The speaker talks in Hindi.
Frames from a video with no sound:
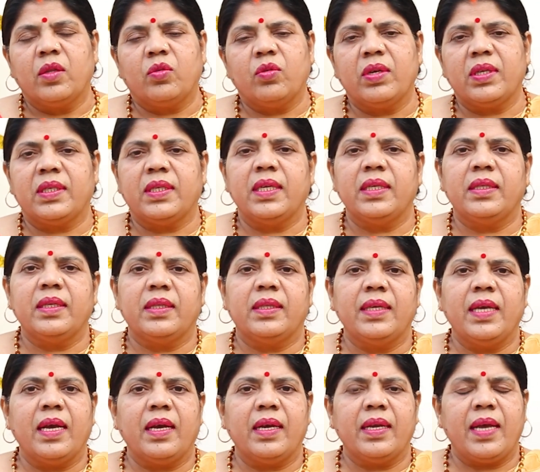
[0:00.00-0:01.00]
तो अक्षय
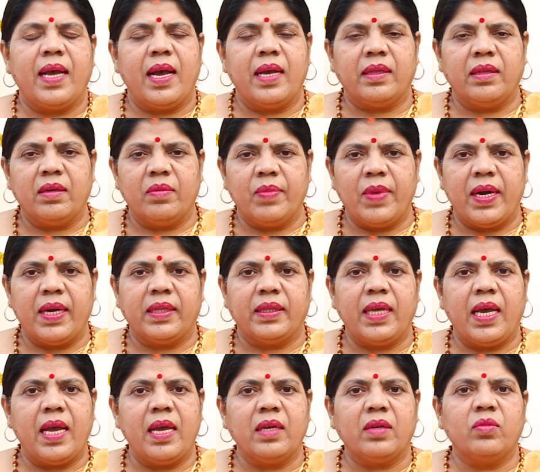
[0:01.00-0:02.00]
तृतीया का यहाँ तक
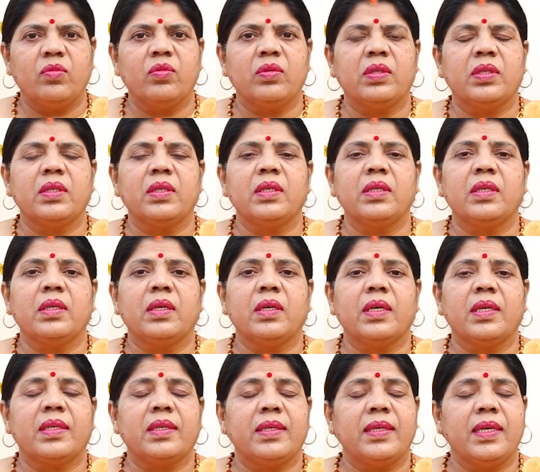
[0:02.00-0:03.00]
मानता है कि उस
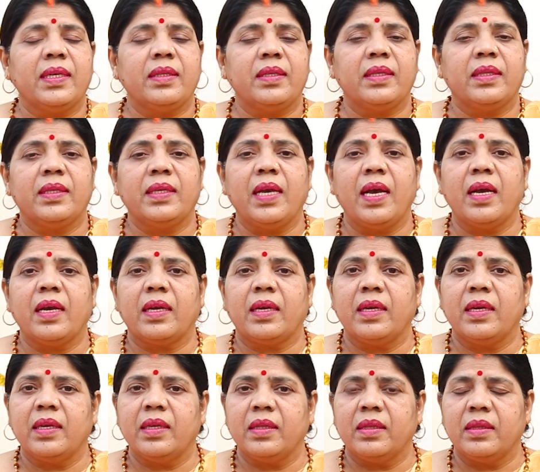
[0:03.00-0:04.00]
अक्षय तृतीया
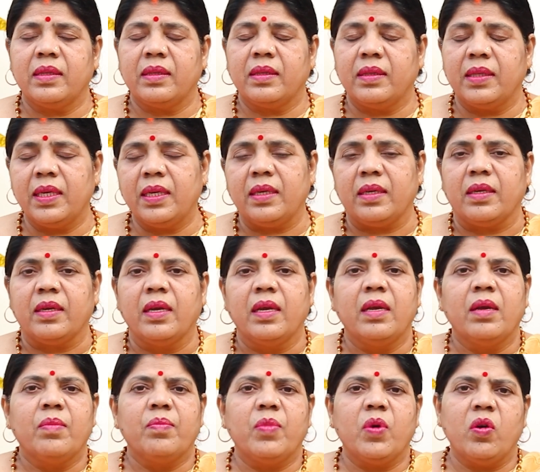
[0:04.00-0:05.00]
के दिन
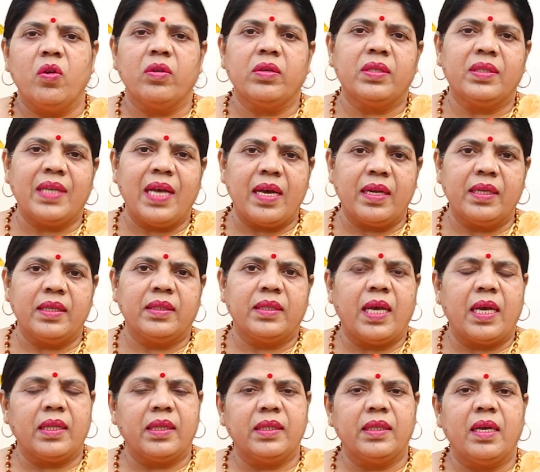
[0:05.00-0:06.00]
बहुत सारी
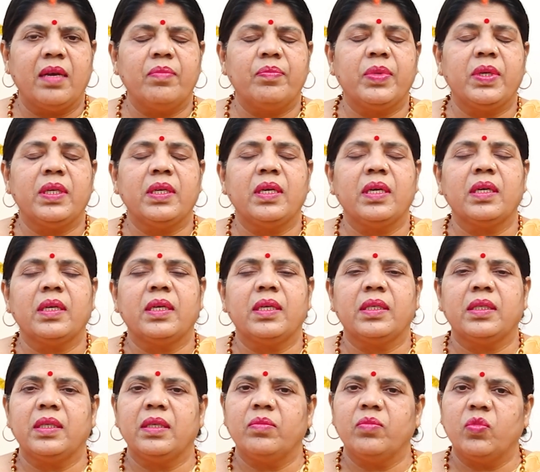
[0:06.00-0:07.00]
शादियाँ बिना
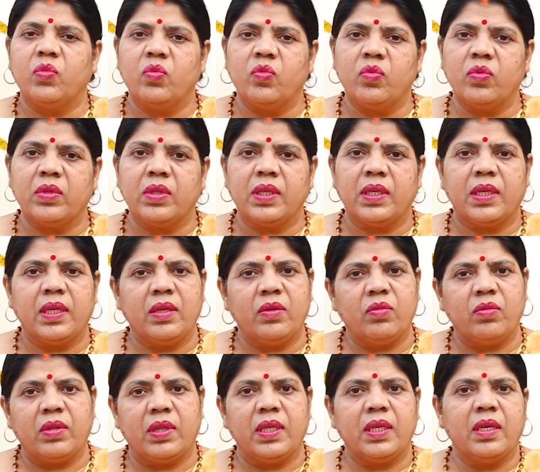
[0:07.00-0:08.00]
किसी मुहूर्त के
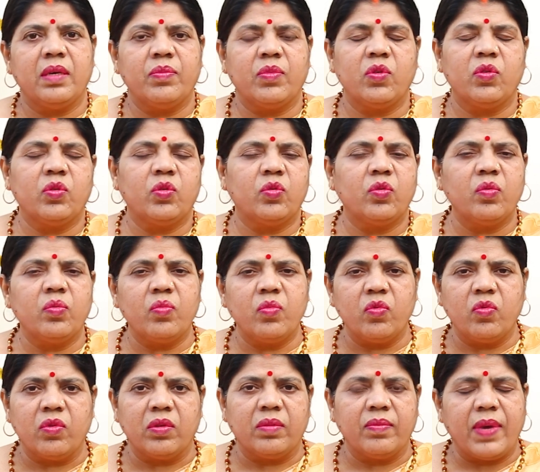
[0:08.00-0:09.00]
होती हैं बहुत शुभ
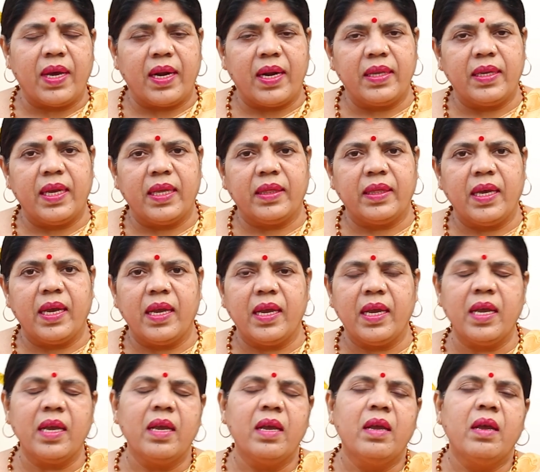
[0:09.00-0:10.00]
मुहूर्त माना जाता
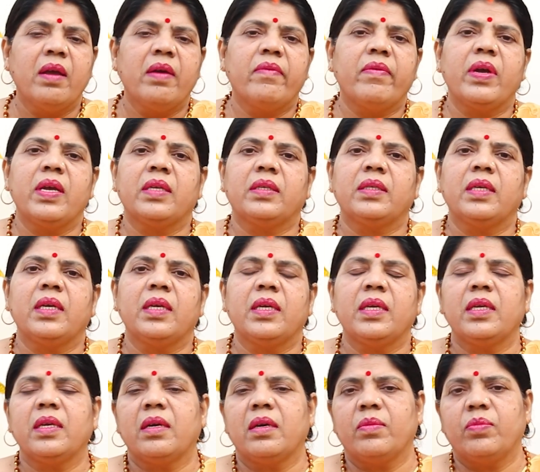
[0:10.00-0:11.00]
है वैसे
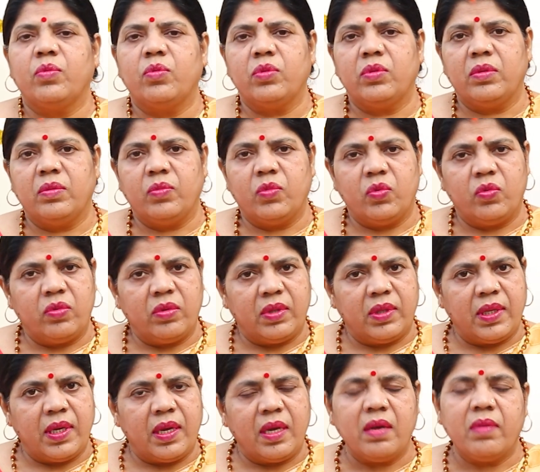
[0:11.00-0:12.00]
ही अबूझ
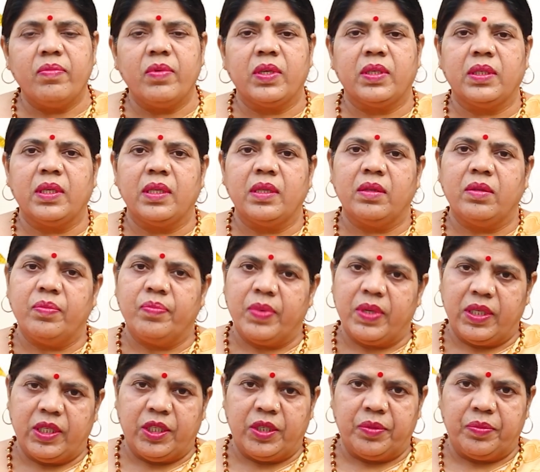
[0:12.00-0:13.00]
मुहूर्त है बसंत
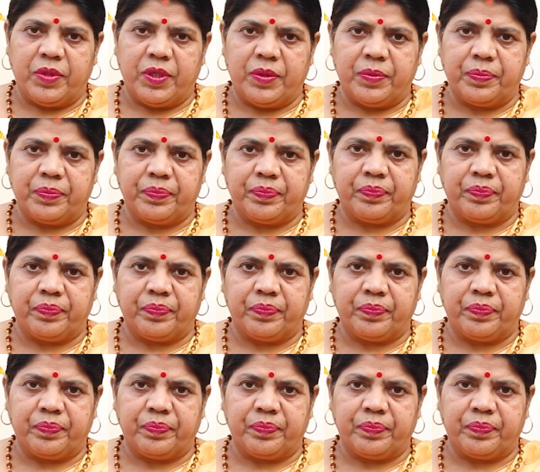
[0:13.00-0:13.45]
पंचमी